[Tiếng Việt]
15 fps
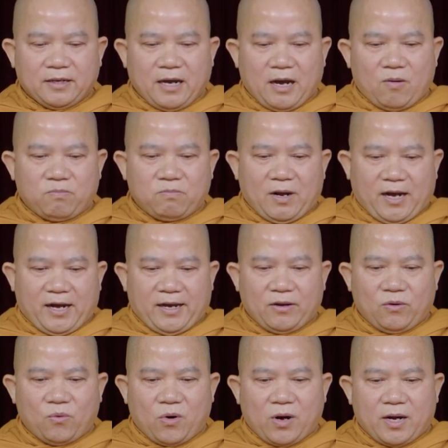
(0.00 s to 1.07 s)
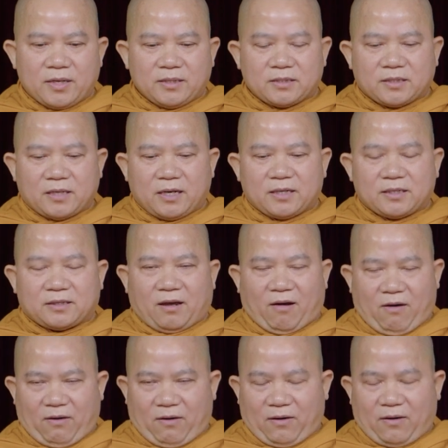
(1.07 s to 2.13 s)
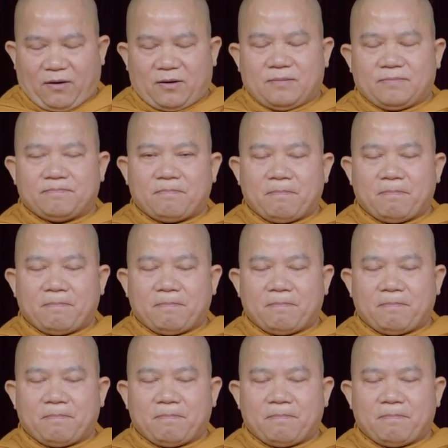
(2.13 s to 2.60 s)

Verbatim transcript: ông hãy quán sắc thọ